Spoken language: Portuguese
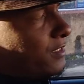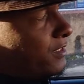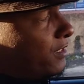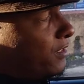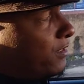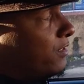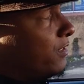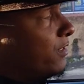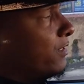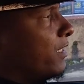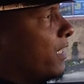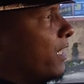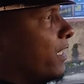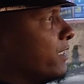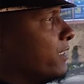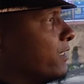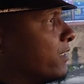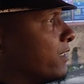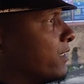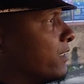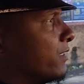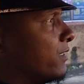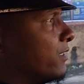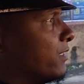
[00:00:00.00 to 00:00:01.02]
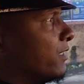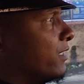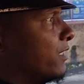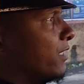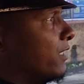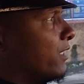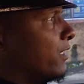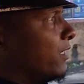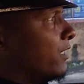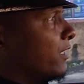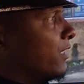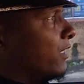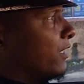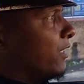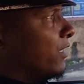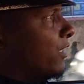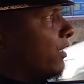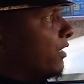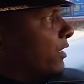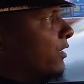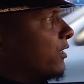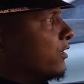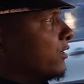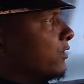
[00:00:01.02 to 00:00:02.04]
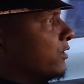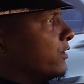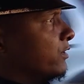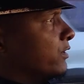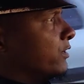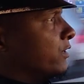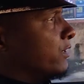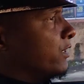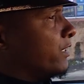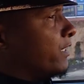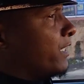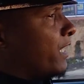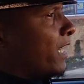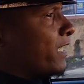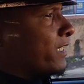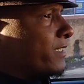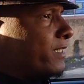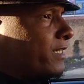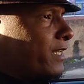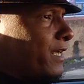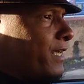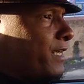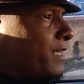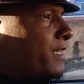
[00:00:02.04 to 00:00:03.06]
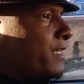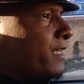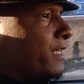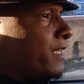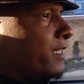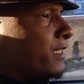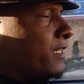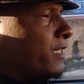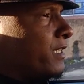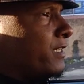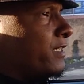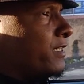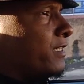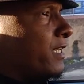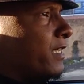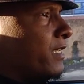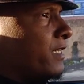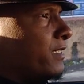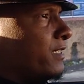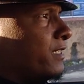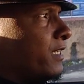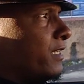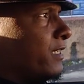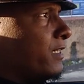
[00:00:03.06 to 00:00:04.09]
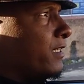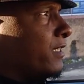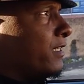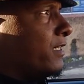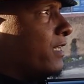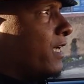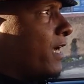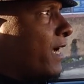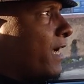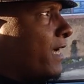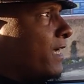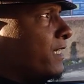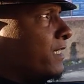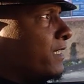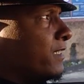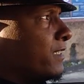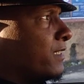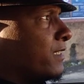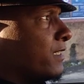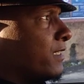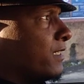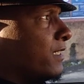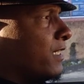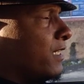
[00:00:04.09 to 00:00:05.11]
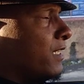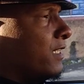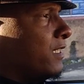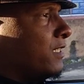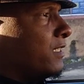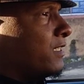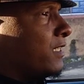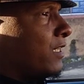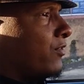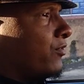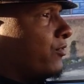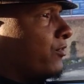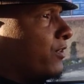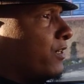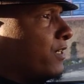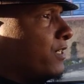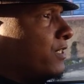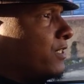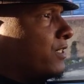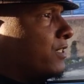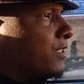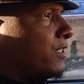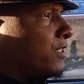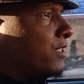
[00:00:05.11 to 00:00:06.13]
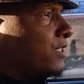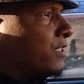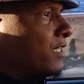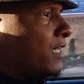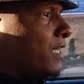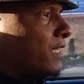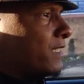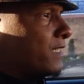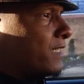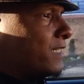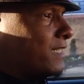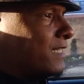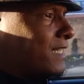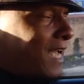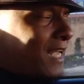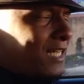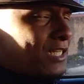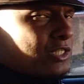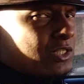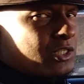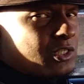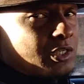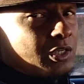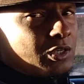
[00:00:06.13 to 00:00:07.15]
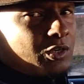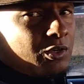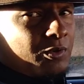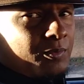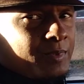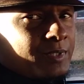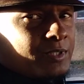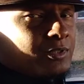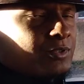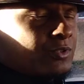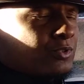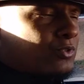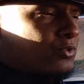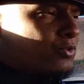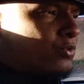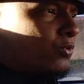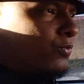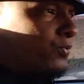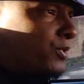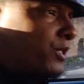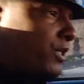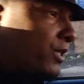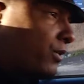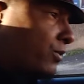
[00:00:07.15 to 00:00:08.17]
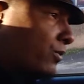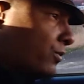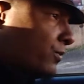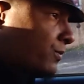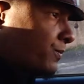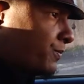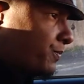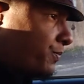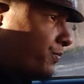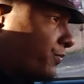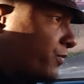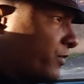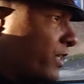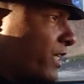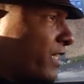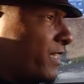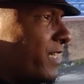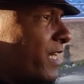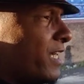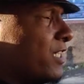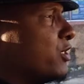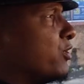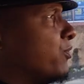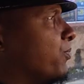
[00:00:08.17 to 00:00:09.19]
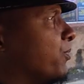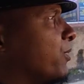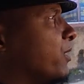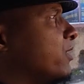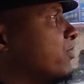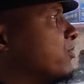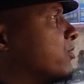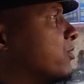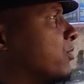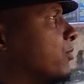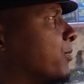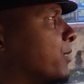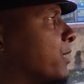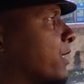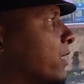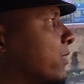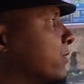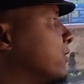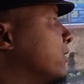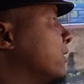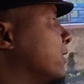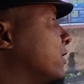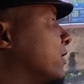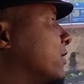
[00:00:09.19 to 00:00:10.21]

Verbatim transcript: 110. E a 100, entre 100 e 110, ele já fez 17 quilômetros comigo, 17 mil, se não me engano.